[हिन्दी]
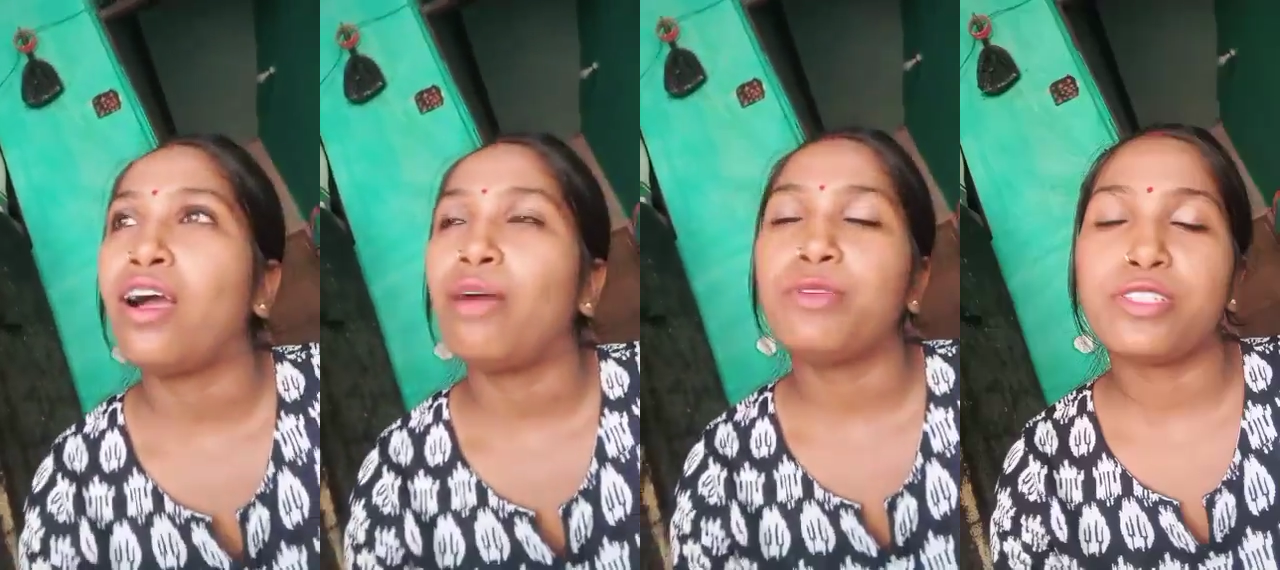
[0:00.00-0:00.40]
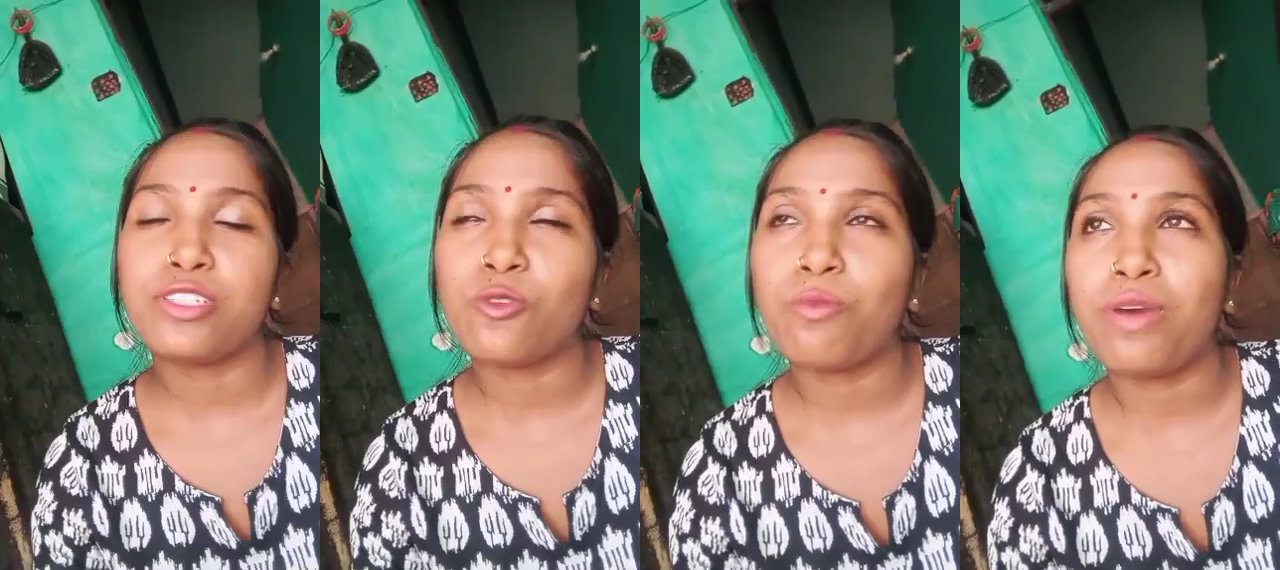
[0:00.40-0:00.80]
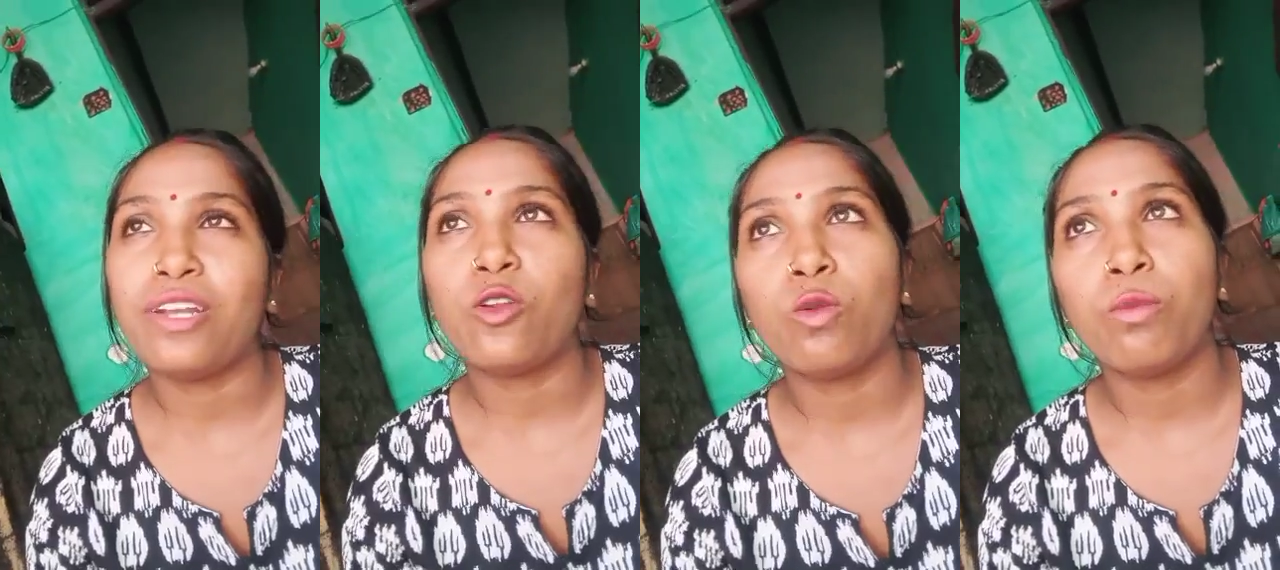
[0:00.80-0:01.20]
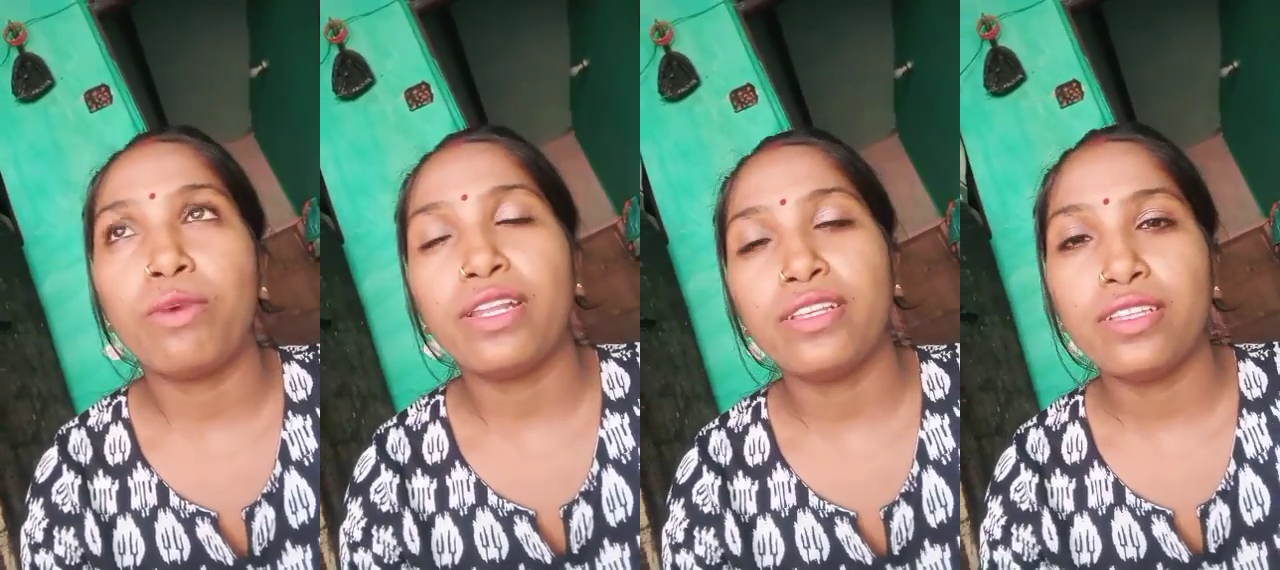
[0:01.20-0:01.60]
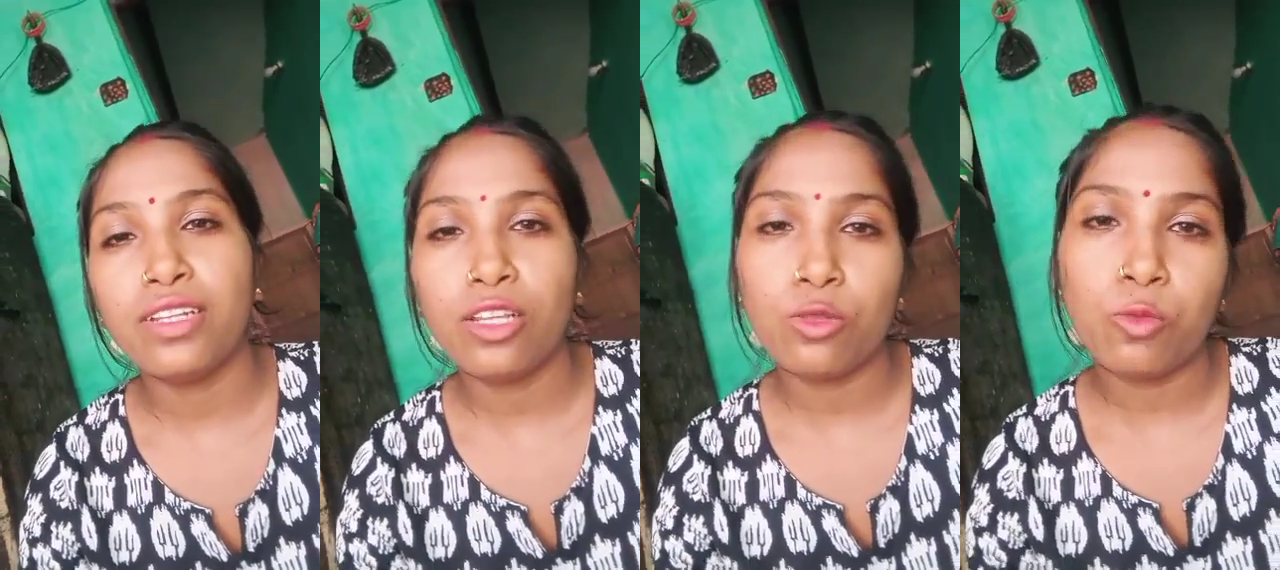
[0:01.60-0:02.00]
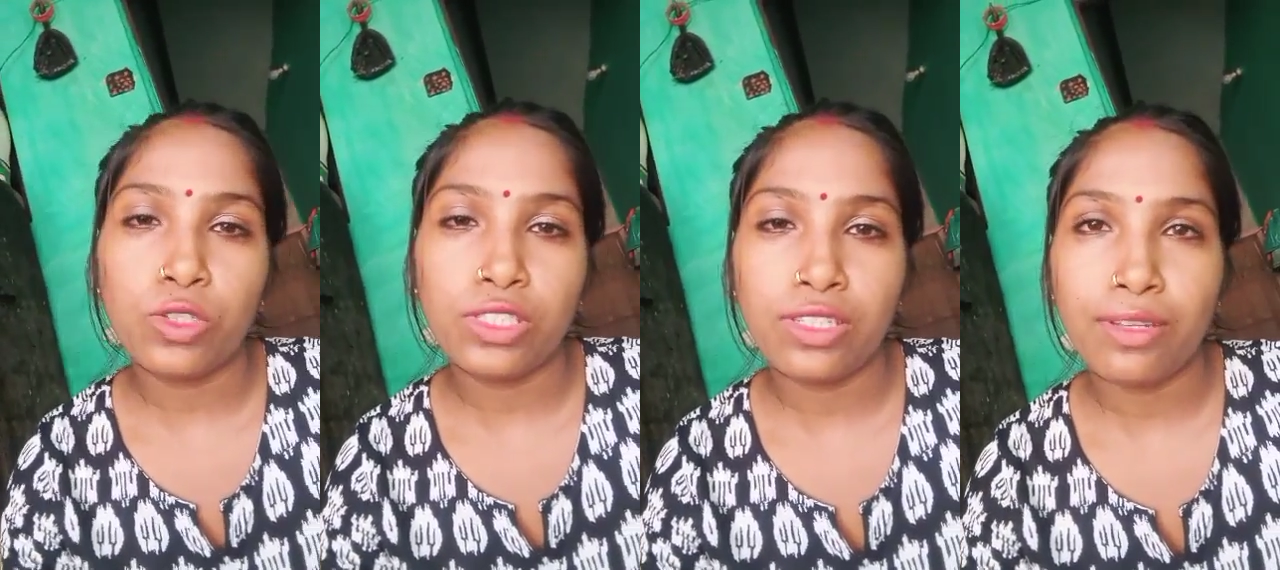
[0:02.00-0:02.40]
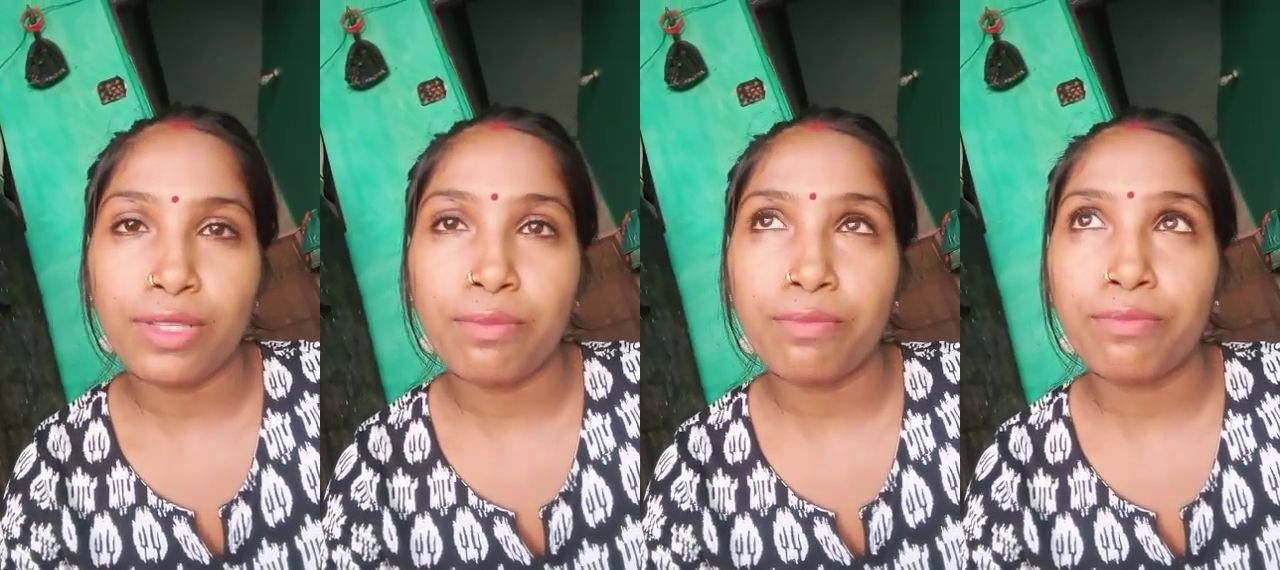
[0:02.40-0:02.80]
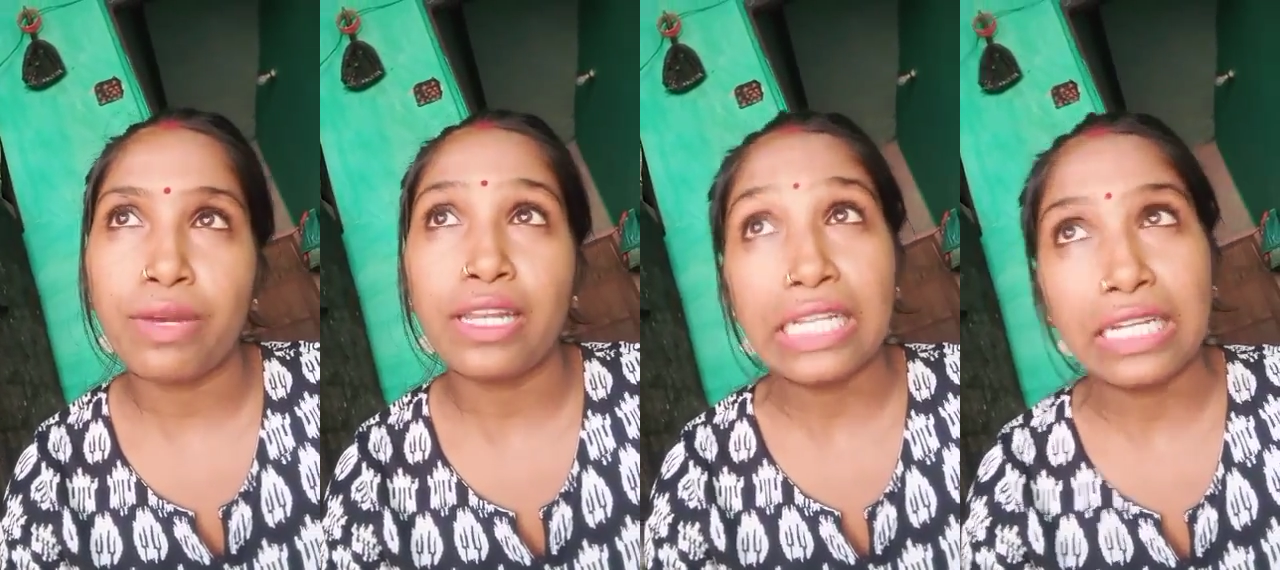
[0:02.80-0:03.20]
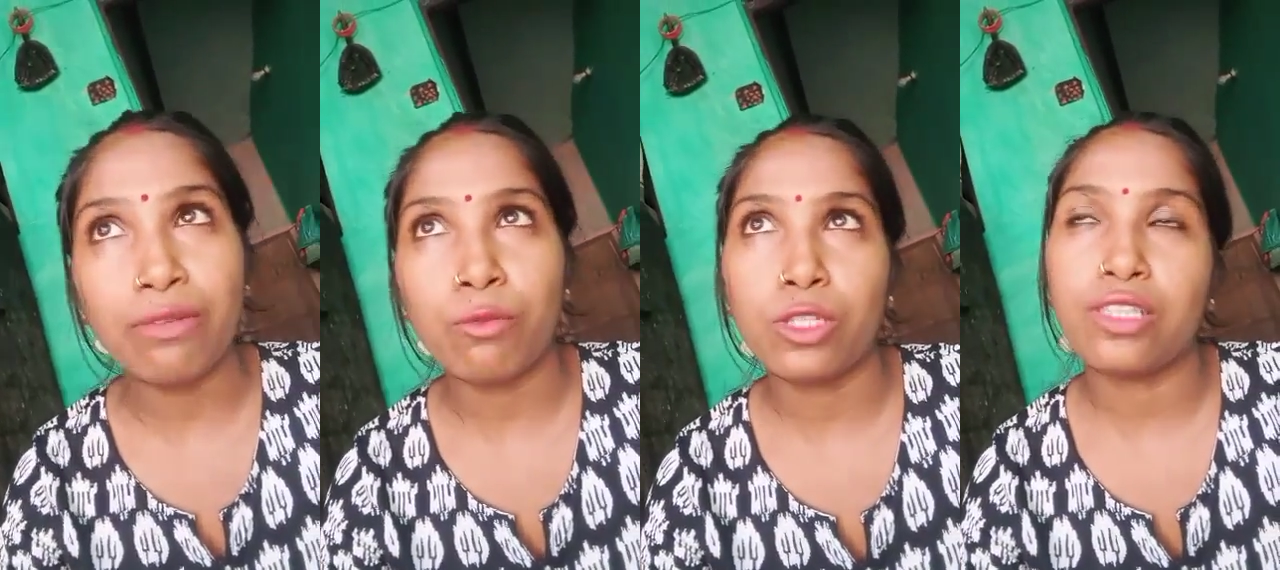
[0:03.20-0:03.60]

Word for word: अब जैसे इसको पानी नॉर्मल पानी देते हैं ना तो बोलती है मतलब पानी गर्म